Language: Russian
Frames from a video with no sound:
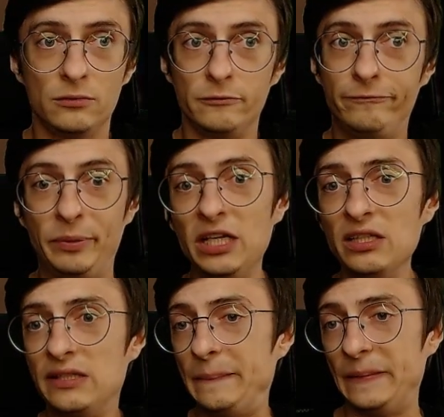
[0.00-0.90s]
в
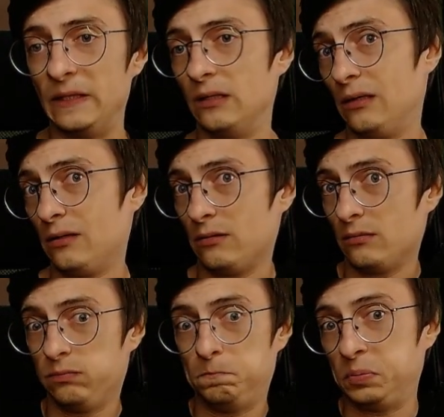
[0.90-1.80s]
принципе,
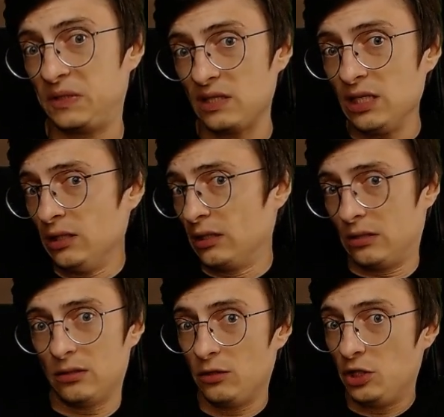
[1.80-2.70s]

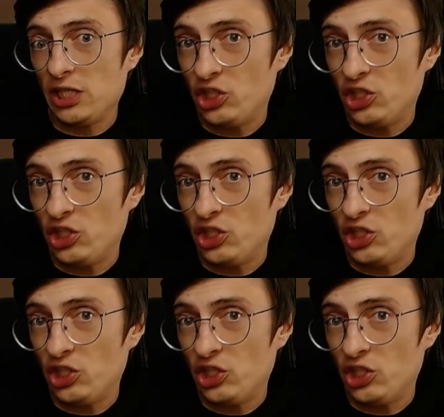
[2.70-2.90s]
пацаны, я